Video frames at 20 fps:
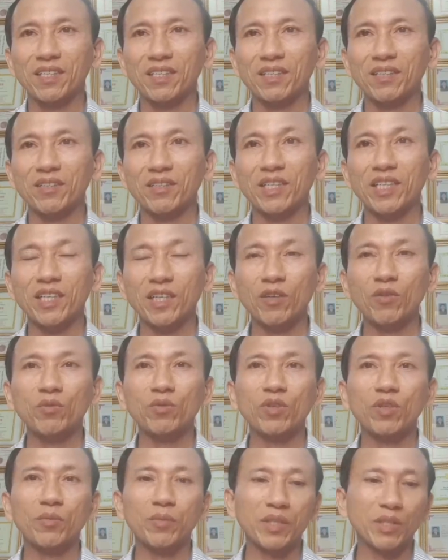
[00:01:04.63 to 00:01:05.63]
rồi đến
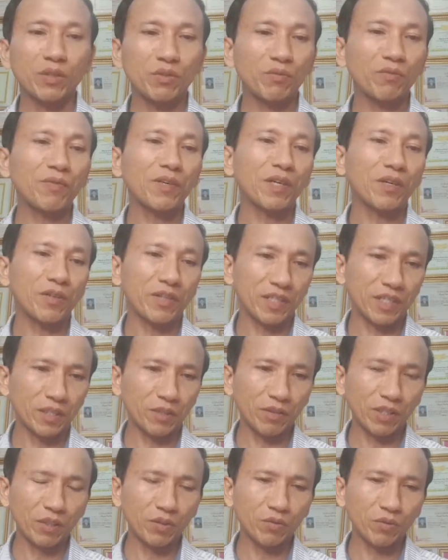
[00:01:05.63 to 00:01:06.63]
lúc rồi mình cũng phải gọi điện
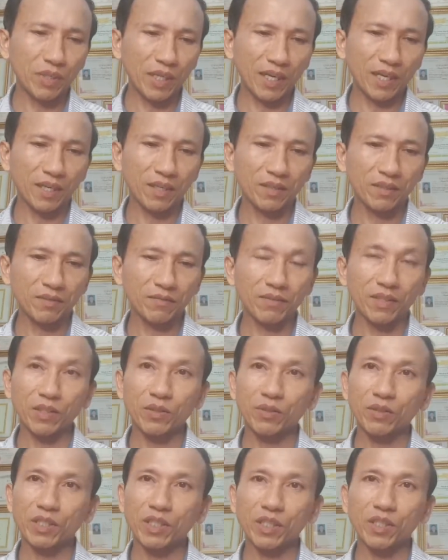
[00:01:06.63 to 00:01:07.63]
cho anh chủ nhà và
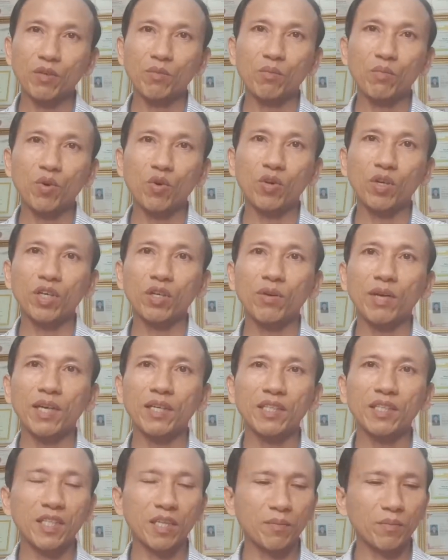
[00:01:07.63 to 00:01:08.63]
tôi sẽ công bố cái
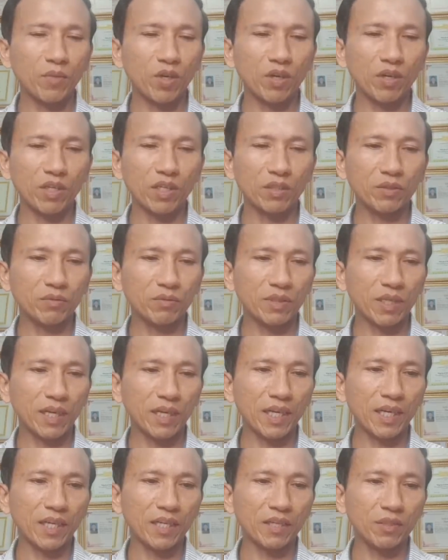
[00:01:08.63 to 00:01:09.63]
đoạn ghi âm đó để chúng ta
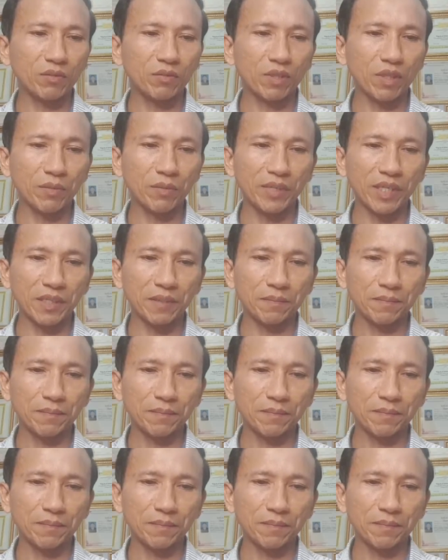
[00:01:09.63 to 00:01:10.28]
nghe để chúng ta biết